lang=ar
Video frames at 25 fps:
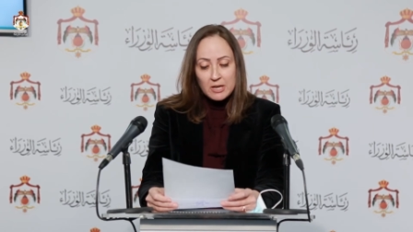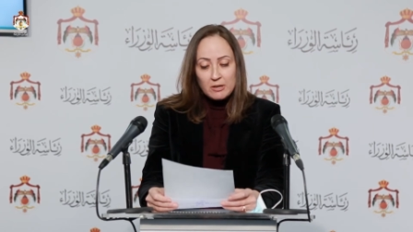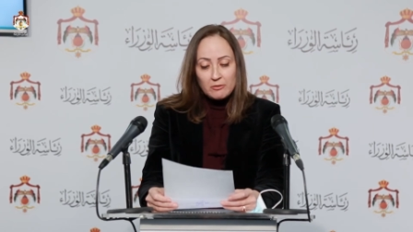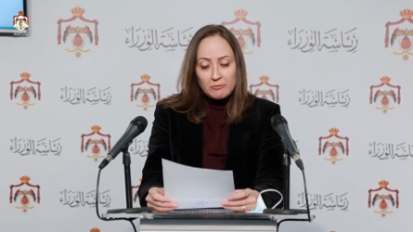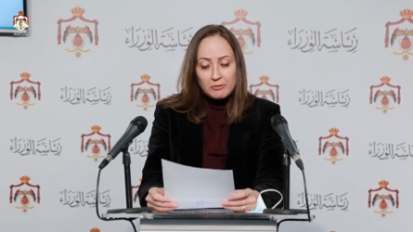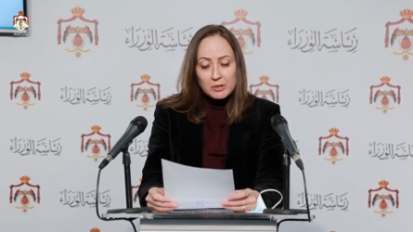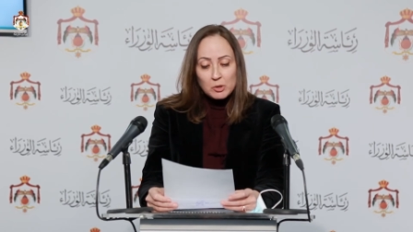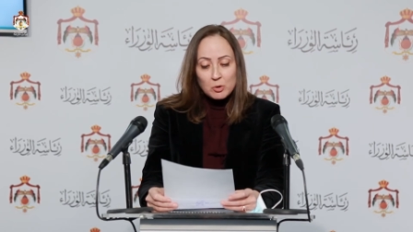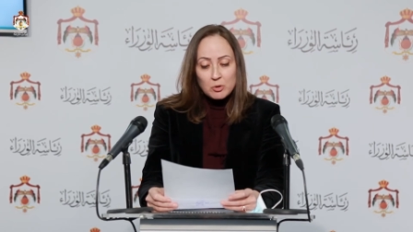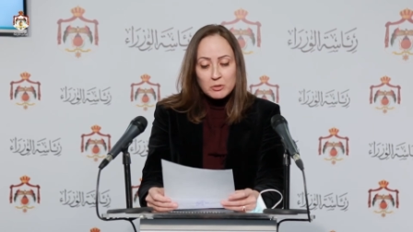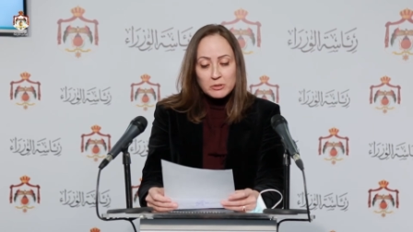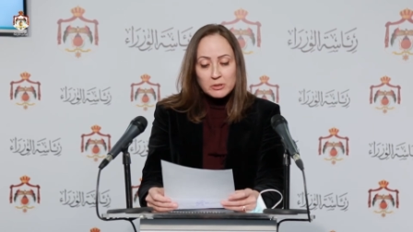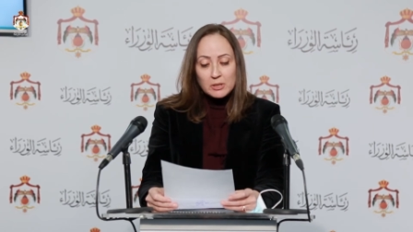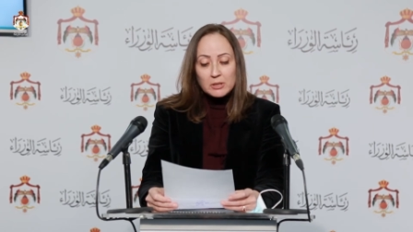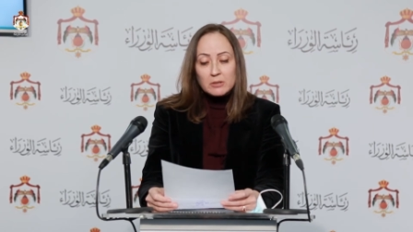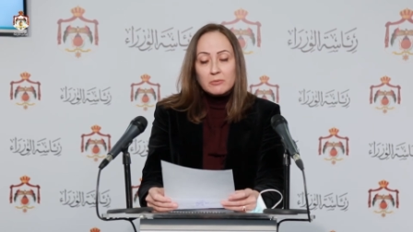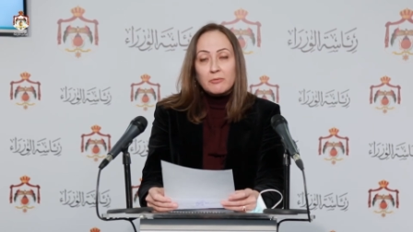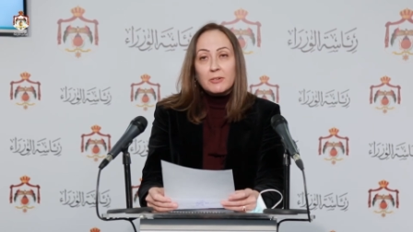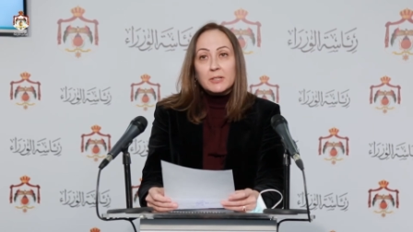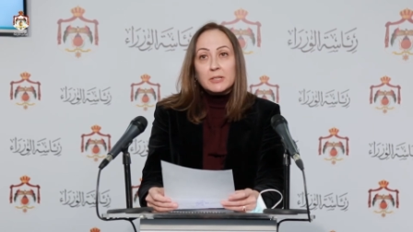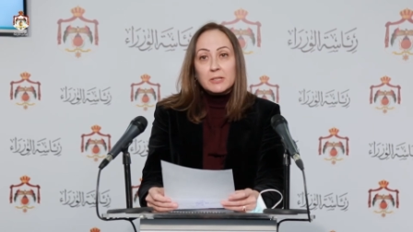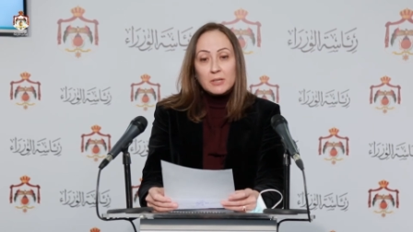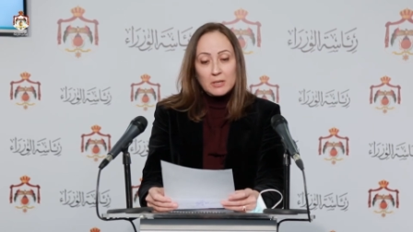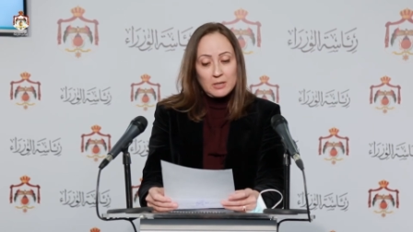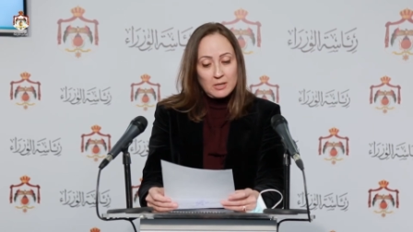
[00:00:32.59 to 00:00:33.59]
في خطة
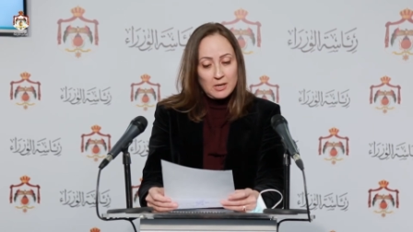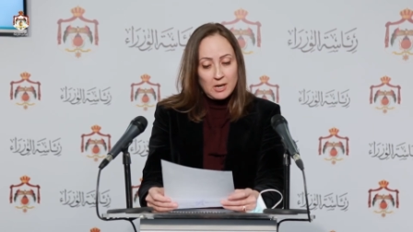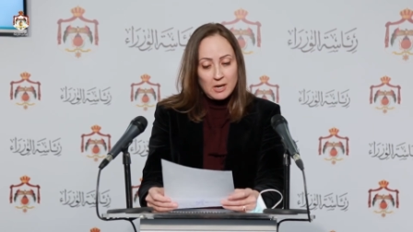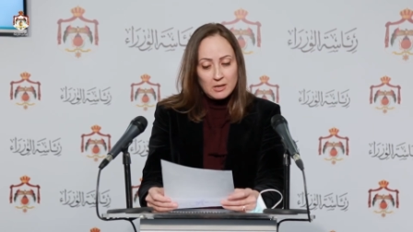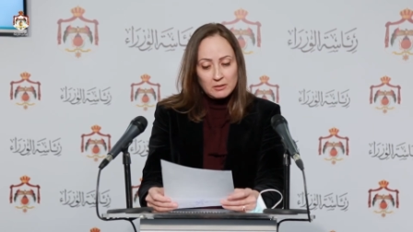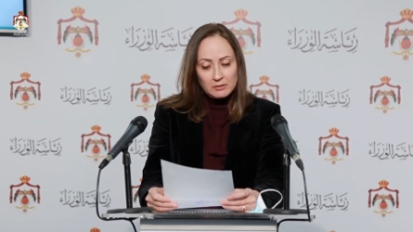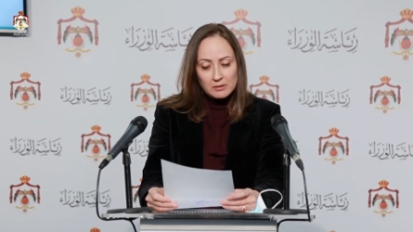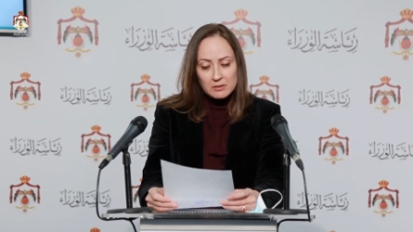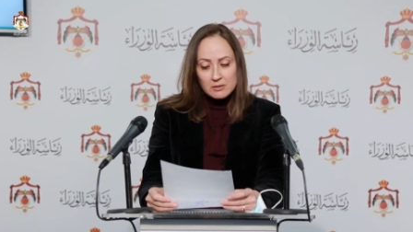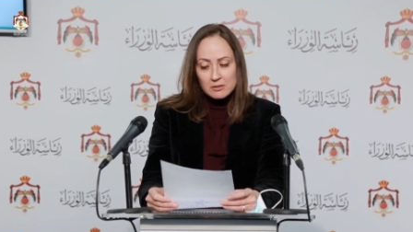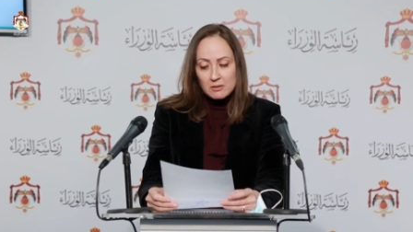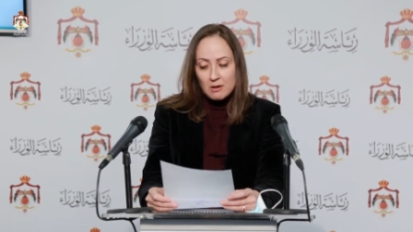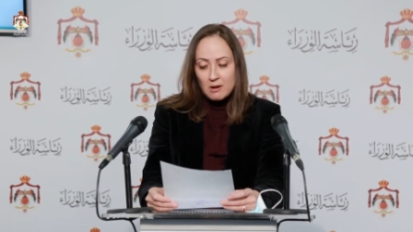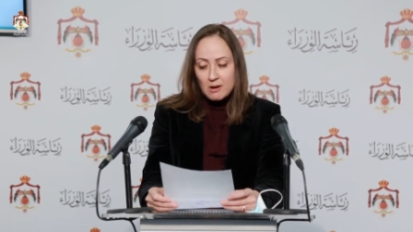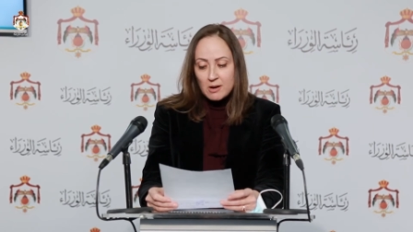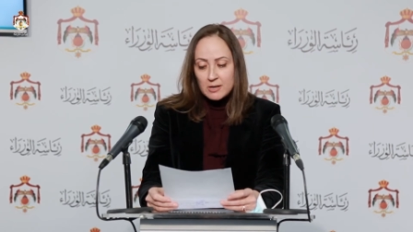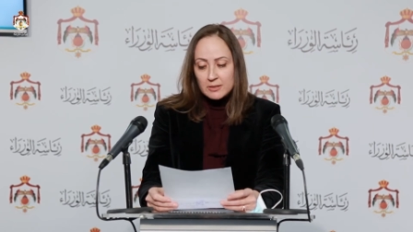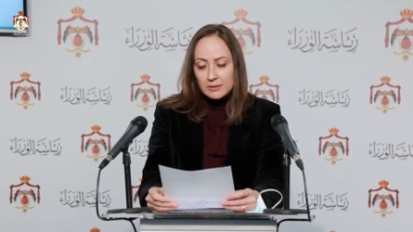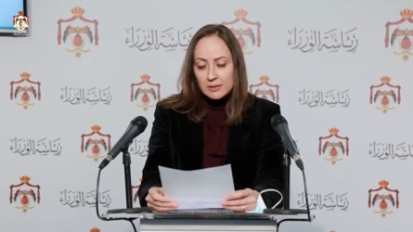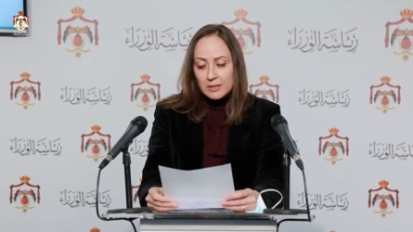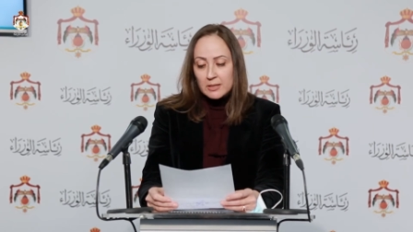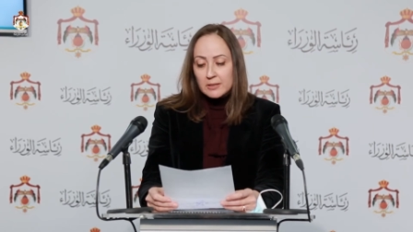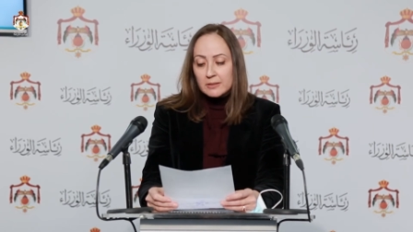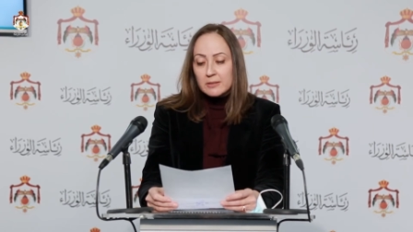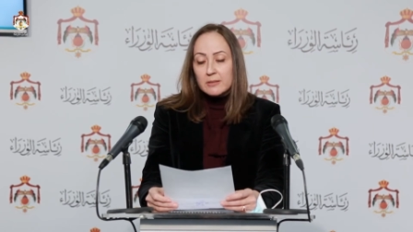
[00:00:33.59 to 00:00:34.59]
فتح
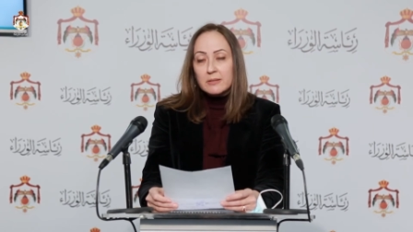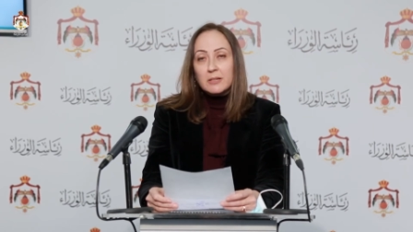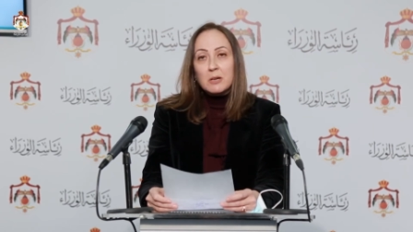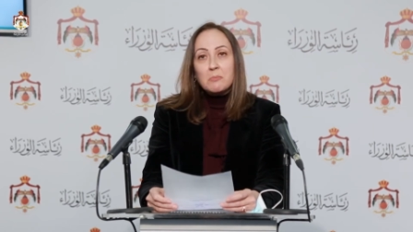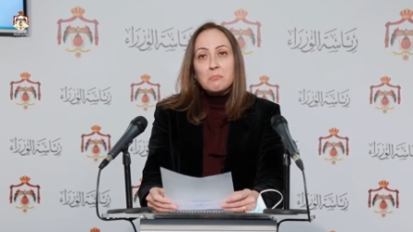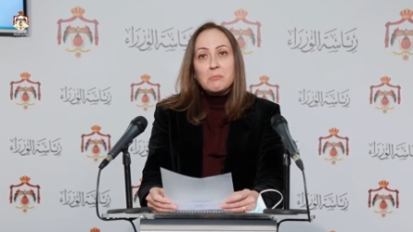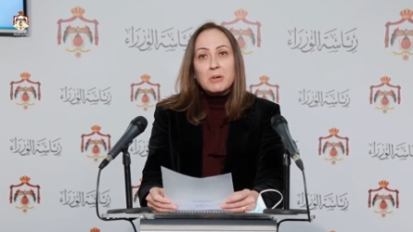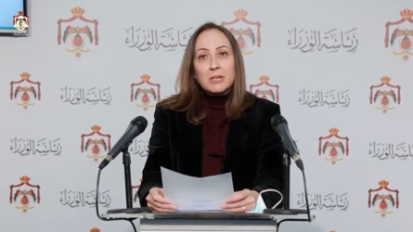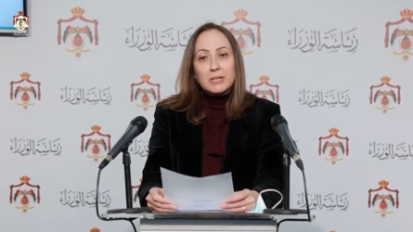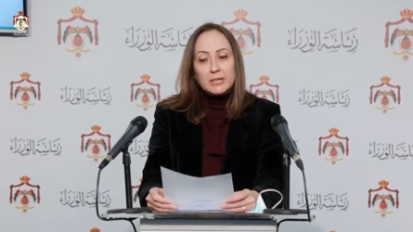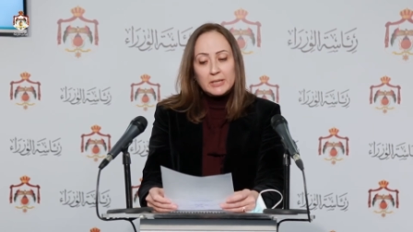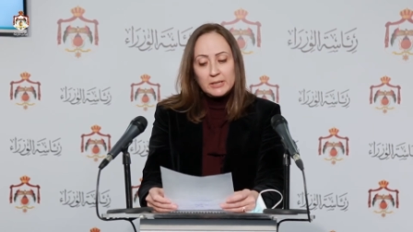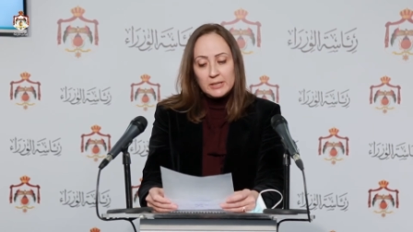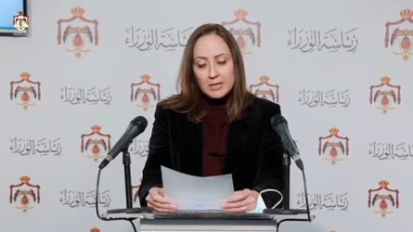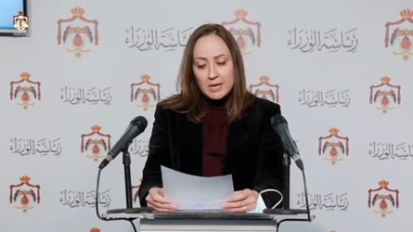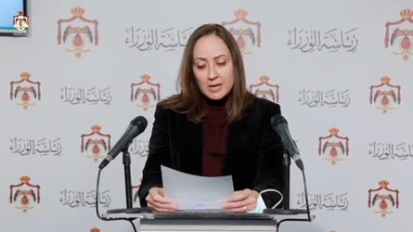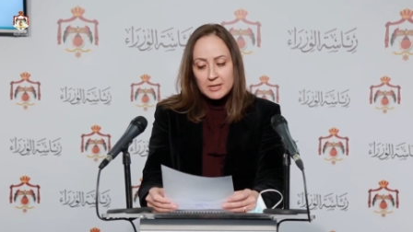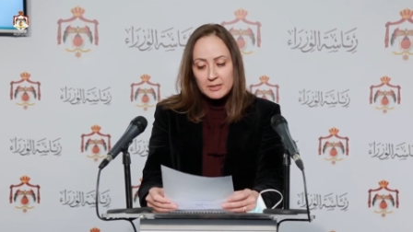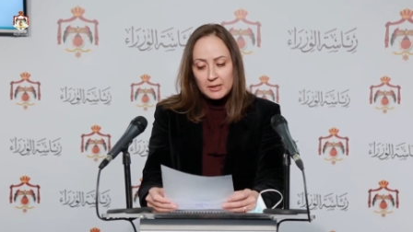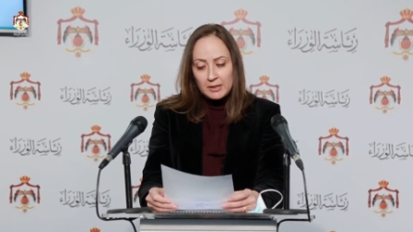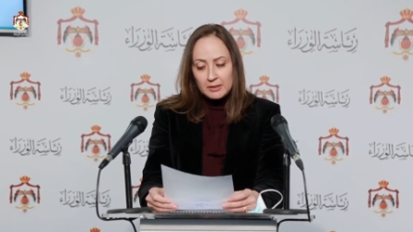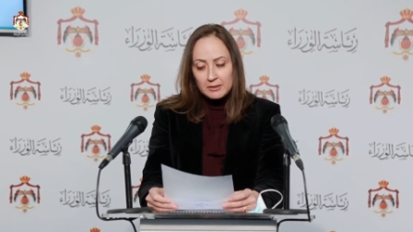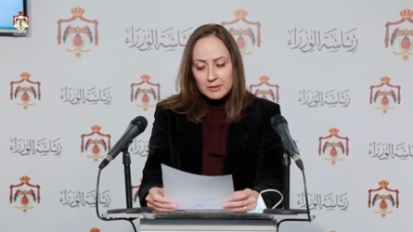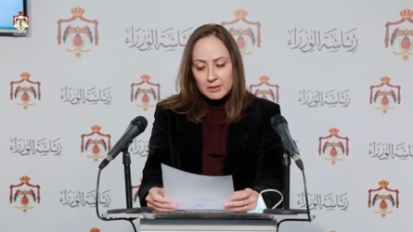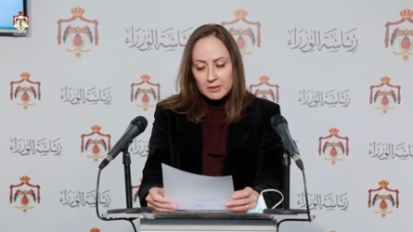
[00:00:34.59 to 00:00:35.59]
القطاعات التي تم
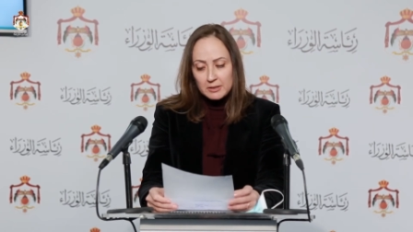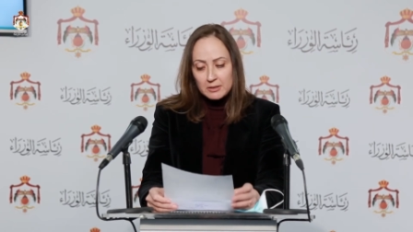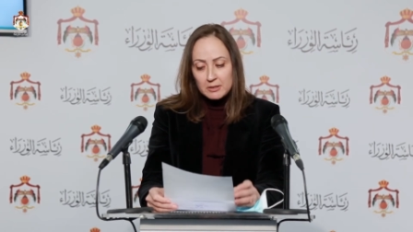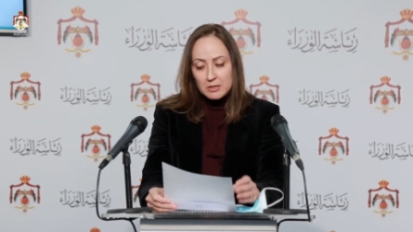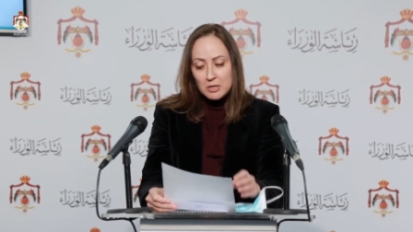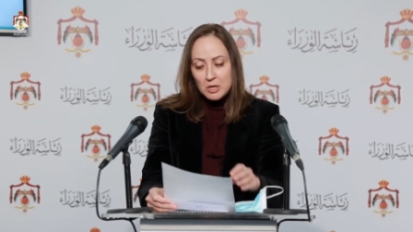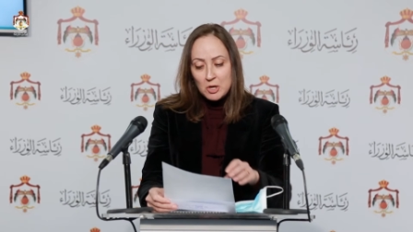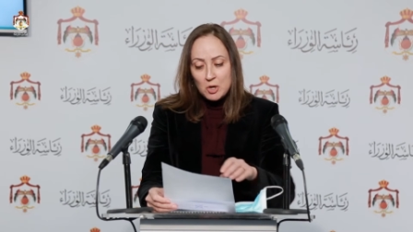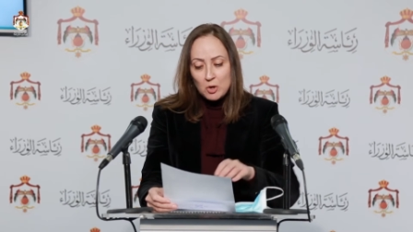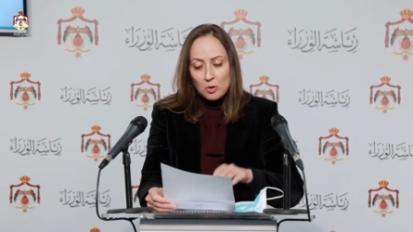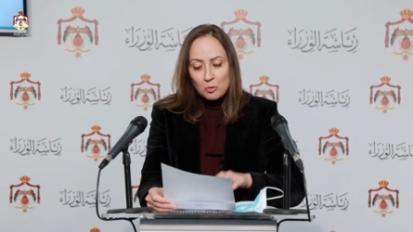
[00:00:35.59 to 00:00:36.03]
الإعلان عنها